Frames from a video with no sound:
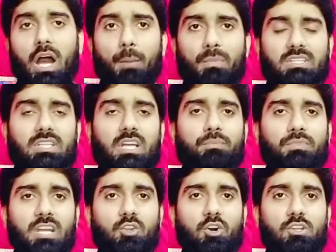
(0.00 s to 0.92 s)
अब
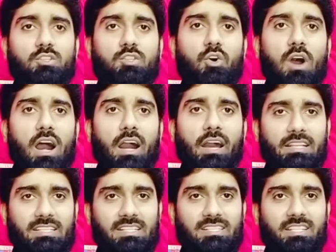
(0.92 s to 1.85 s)
सबसे दोस्तों
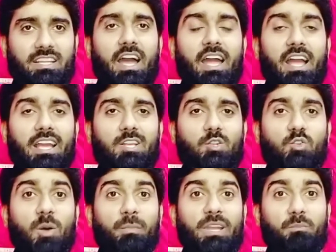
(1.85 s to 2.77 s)
आखिरी चीज़ क्या है कि
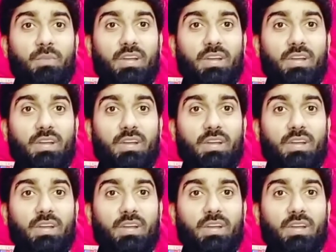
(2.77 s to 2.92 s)
इसको हमने